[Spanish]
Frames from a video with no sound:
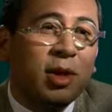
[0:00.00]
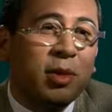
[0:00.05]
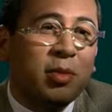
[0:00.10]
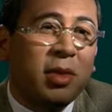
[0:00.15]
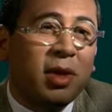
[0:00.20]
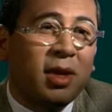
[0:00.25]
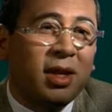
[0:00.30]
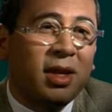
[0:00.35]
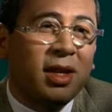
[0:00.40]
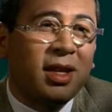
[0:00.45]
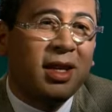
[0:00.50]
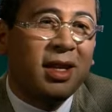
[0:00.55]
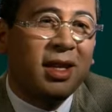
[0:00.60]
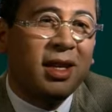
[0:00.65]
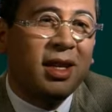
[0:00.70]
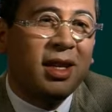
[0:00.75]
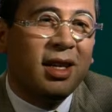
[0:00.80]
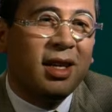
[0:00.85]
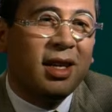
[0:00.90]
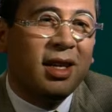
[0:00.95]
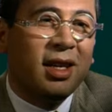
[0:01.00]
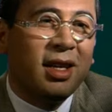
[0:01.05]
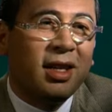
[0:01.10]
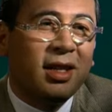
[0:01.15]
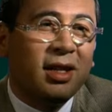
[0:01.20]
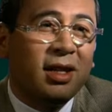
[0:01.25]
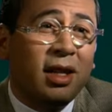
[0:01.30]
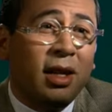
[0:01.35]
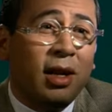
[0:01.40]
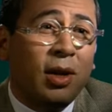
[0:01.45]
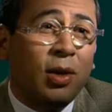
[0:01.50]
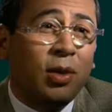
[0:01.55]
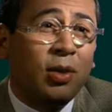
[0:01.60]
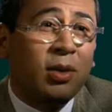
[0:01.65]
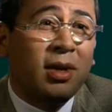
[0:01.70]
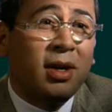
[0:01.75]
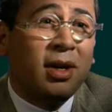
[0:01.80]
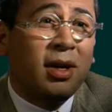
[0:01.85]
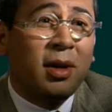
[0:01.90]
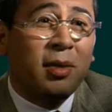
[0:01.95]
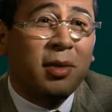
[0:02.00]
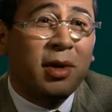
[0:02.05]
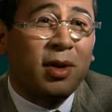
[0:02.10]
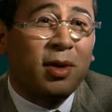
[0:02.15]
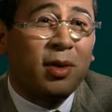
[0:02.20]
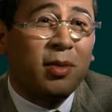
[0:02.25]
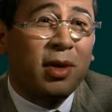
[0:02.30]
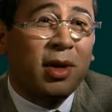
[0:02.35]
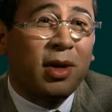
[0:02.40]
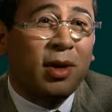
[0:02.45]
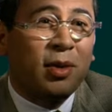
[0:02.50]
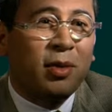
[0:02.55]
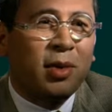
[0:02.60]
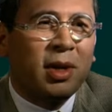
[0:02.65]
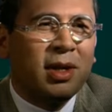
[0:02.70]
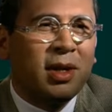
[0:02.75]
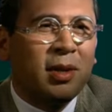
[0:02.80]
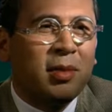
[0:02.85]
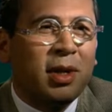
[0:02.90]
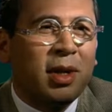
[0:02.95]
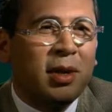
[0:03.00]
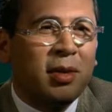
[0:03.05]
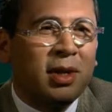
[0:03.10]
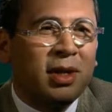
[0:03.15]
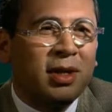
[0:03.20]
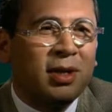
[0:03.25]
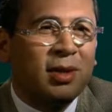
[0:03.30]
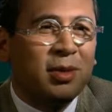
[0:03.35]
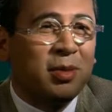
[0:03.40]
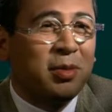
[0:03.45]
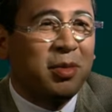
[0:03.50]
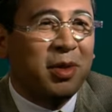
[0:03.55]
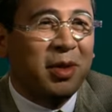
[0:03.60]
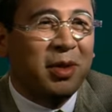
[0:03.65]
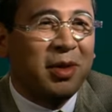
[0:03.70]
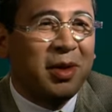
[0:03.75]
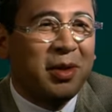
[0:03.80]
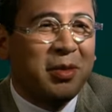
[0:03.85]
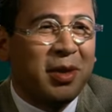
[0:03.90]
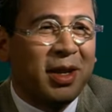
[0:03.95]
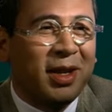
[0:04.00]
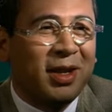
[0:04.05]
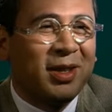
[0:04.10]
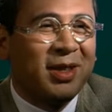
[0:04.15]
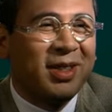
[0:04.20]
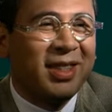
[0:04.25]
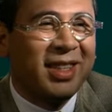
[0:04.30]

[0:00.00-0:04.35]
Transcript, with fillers: una especie de, look Javier Romero, lo cual también a veces es un problema.